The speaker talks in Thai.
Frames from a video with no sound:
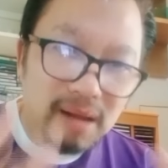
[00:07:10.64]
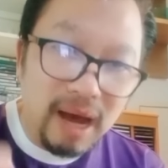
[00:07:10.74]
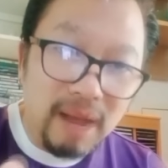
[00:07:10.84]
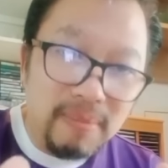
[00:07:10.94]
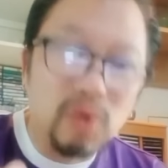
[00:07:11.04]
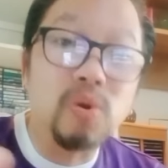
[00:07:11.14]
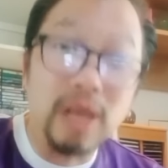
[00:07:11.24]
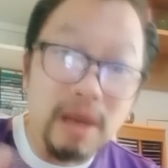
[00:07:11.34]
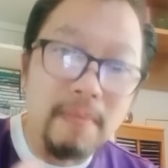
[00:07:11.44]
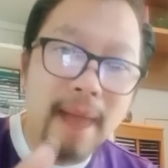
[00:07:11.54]
เงินมันคง
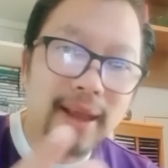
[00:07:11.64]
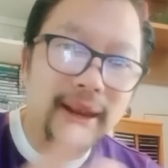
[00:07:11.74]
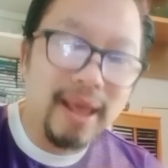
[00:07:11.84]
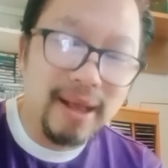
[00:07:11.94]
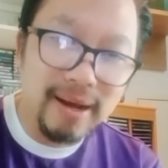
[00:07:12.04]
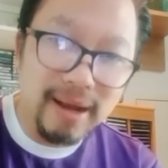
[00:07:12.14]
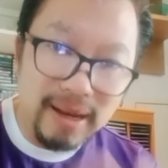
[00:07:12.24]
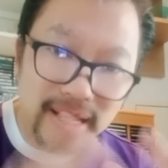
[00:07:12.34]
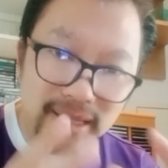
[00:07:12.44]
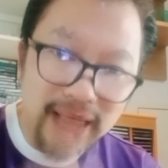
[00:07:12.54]
เยอะมากนะฮะเงินที่